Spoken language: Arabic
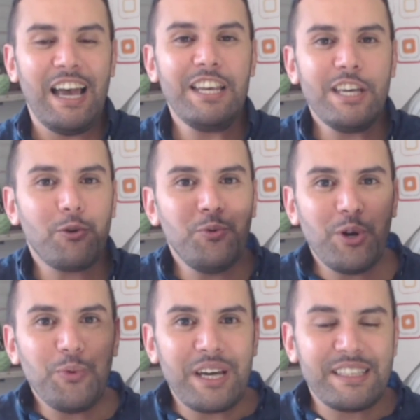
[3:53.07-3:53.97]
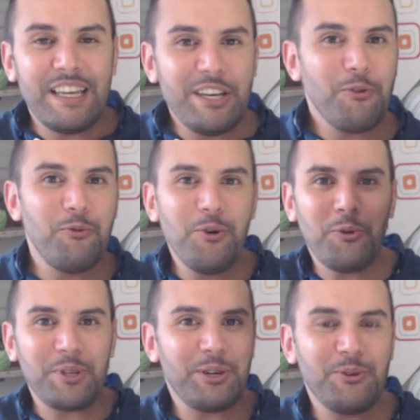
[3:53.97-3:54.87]
أن يكون هناك تنوع
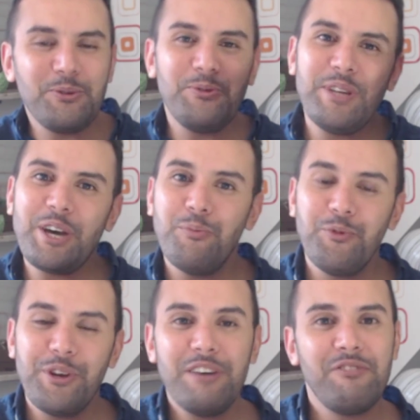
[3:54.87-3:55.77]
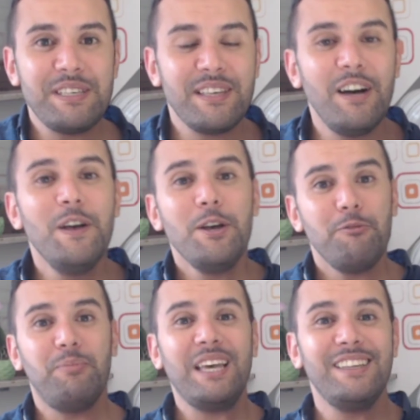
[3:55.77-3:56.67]
وتكون هناك منافسة
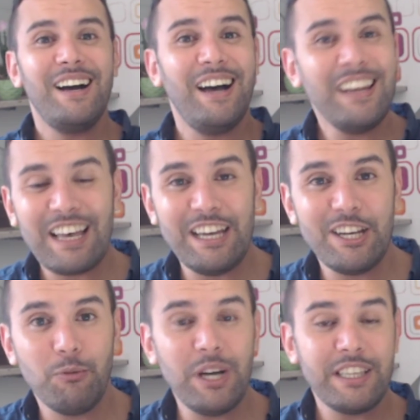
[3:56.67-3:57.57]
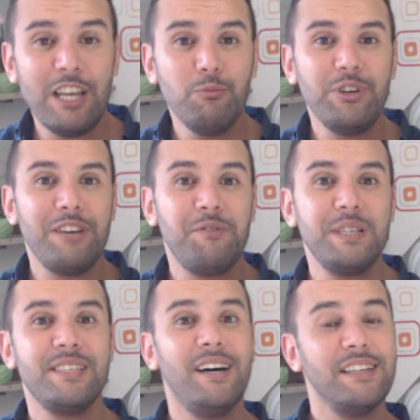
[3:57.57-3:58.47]
بين القنوات
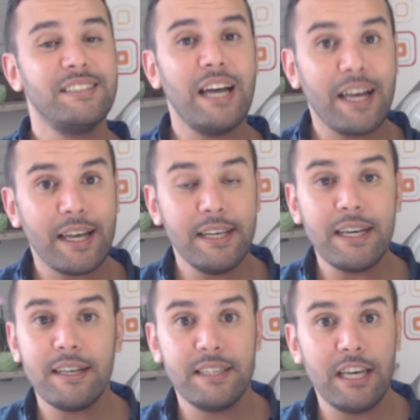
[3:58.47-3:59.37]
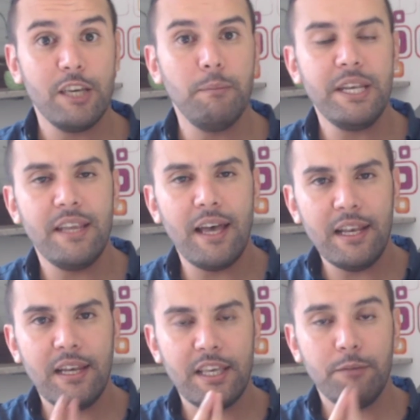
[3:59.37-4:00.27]
المنافسة تخلق دائما
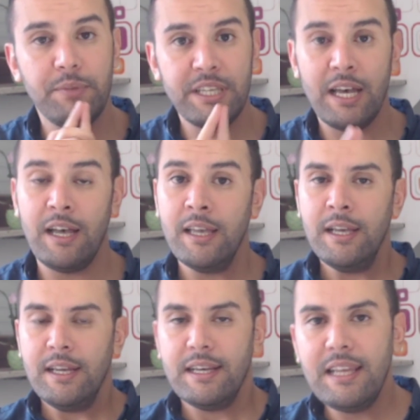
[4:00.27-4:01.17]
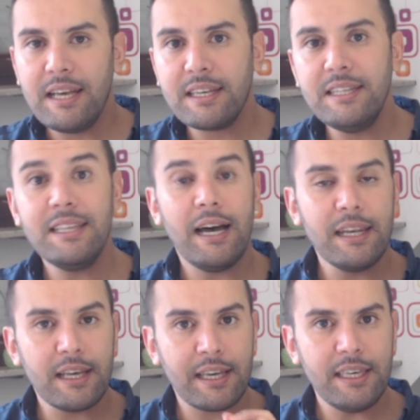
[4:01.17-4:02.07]
الإبداع لكن
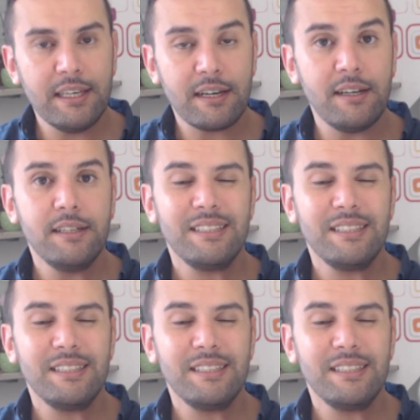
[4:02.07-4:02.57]
الغيرة